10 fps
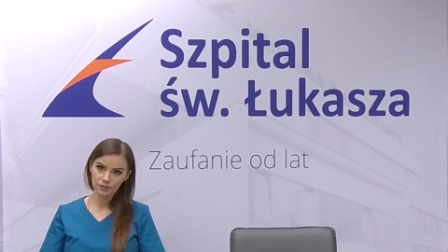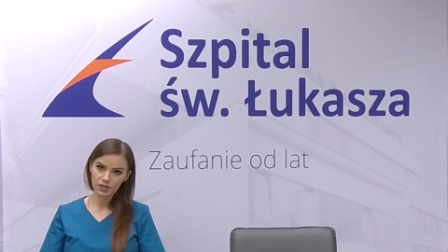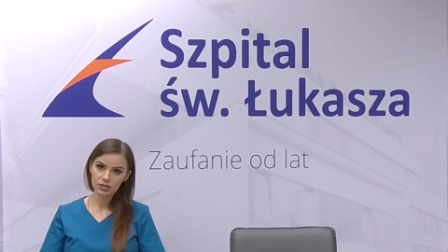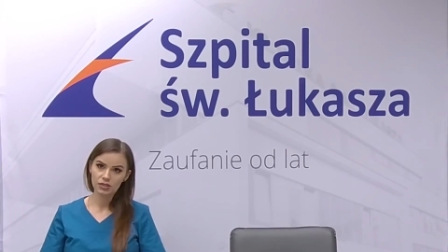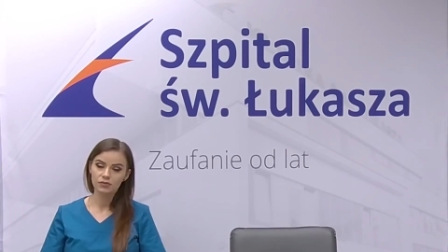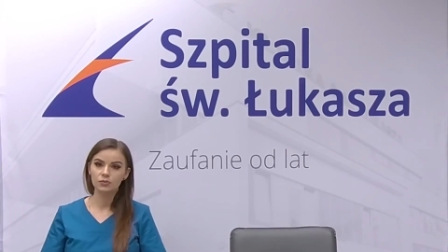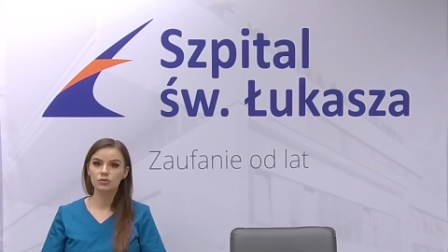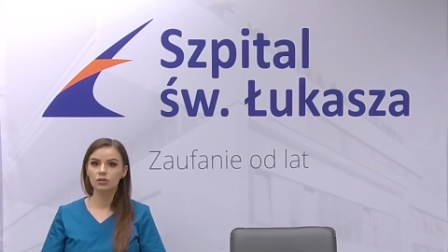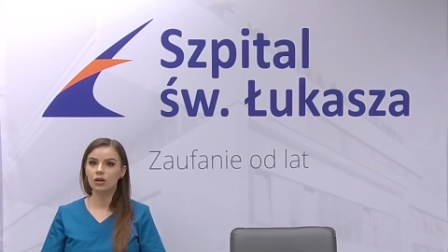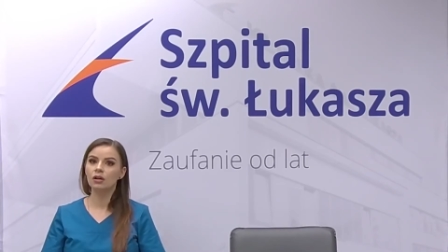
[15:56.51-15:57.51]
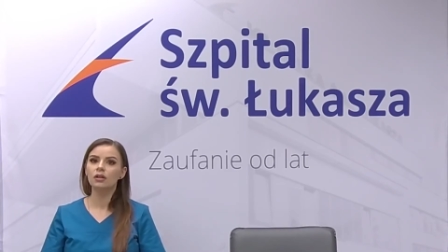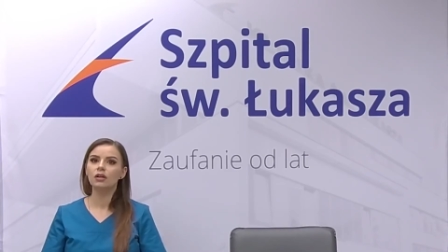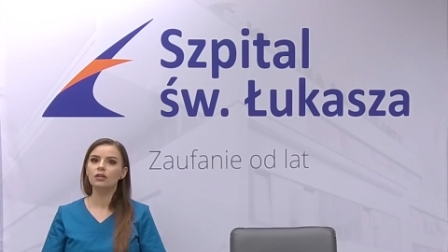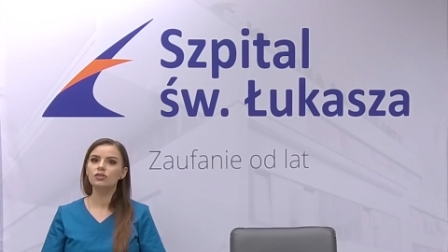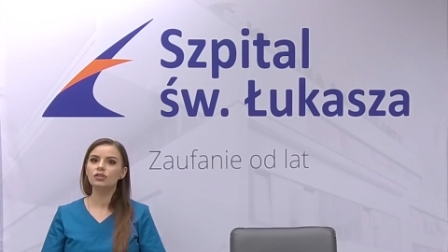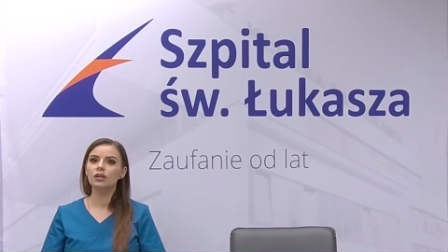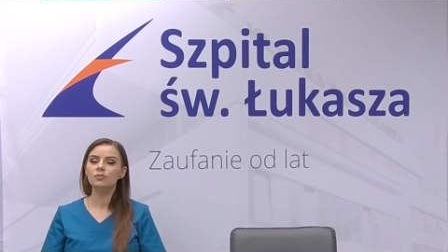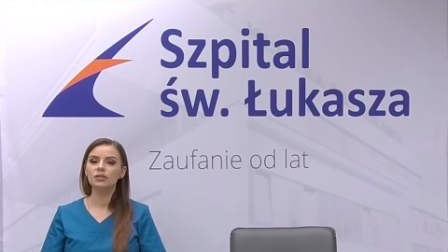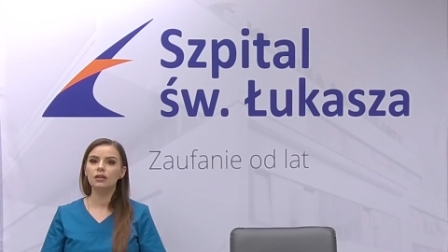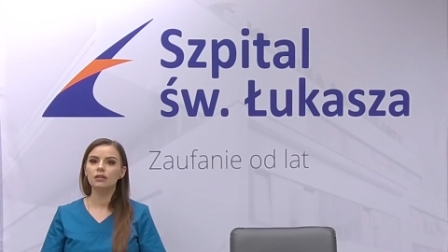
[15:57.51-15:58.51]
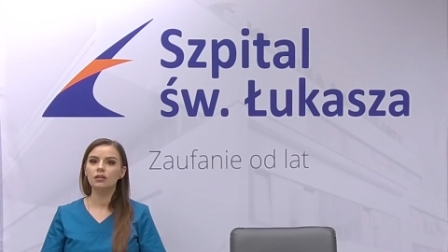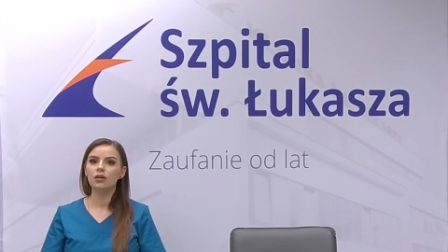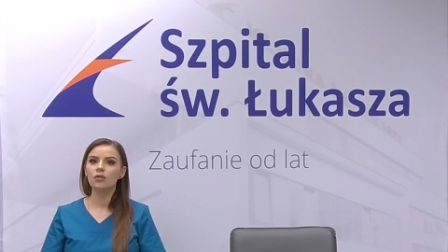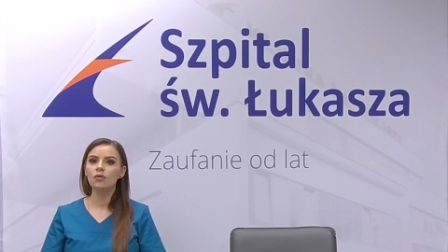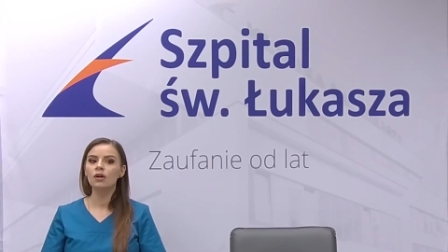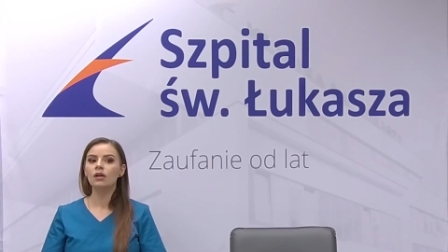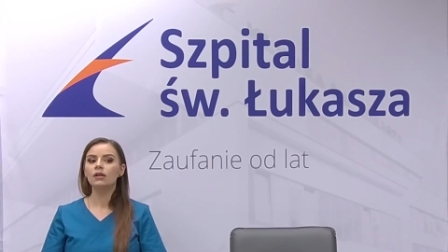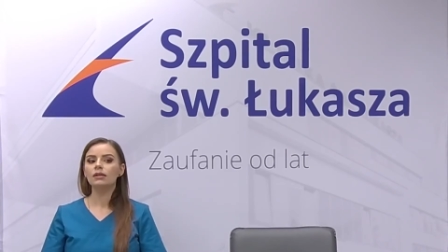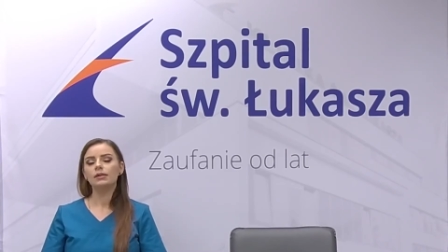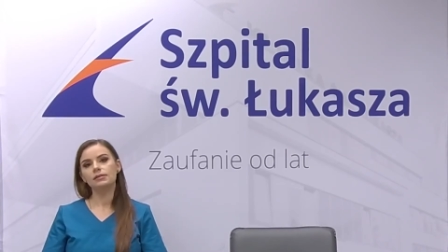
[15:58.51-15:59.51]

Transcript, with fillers: Też zawsze można jakiś krem zarniką. Ja